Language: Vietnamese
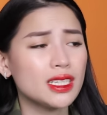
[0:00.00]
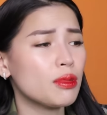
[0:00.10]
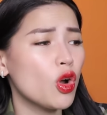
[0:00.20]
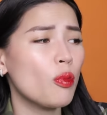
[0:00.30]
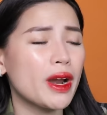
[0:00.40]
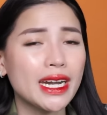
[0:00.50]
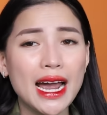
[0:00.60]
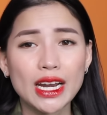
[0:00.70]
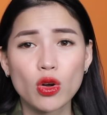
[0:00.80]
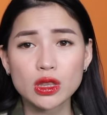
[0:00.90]
Trong cái hộp mặt
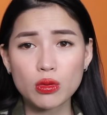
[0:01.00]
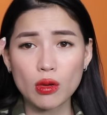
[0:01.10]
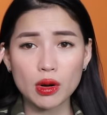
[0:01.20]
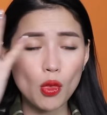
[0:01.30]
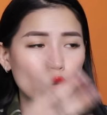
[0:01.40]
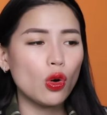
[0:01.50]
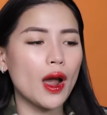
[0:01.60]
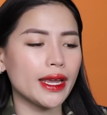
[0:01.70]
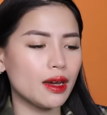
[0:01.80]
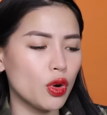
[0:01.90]
nạ này có tổng cộng là 4
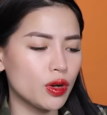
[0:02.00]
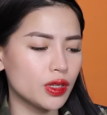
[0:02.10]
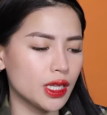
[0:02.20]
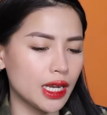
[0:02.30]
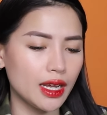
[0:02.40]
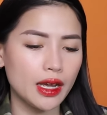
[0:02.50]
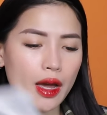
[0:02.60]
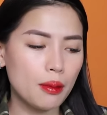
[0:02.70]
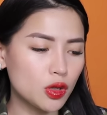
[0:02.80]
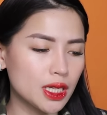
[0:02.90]
loại nha, mọi người có thể thấy này,
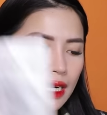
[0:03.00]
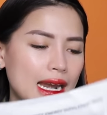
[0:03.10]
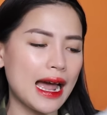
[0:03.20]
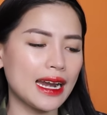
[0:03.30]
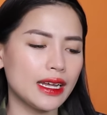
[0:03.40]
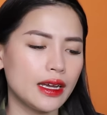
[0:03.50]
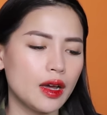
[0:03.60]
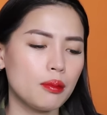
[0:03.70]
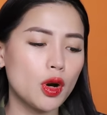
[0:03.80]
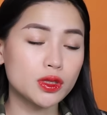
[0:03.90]
màu xanh lá này,
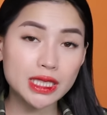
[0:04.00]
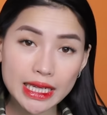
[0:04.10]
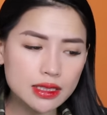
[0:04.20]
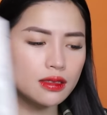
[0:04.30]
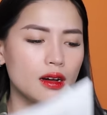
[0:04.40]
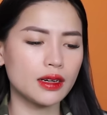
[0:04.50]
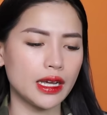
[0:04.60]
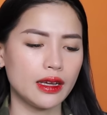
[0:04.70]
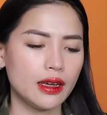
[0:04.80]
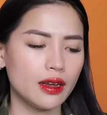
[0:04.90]
màu xanh dương
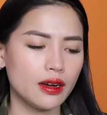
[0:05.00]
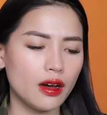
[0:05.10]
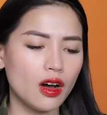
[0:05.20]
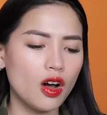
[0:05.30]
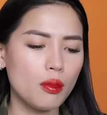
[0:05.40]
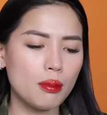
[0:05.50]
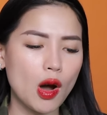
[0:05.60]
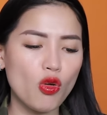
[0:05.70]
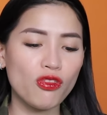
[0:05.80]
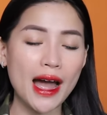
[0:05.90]
này, đó,
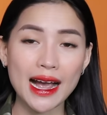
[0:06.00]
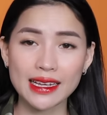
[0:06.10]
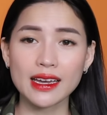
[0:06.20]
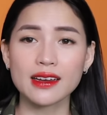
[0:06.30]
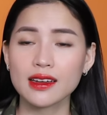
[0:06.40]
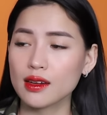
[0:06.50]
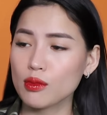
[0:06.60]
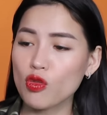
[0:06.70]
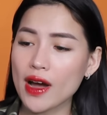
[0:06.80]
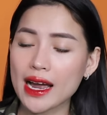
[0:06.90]
màu vàng nha,
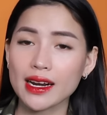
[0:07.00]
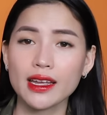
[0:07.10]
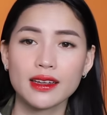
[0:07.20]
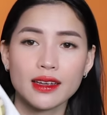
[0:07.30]
màu vàng đây.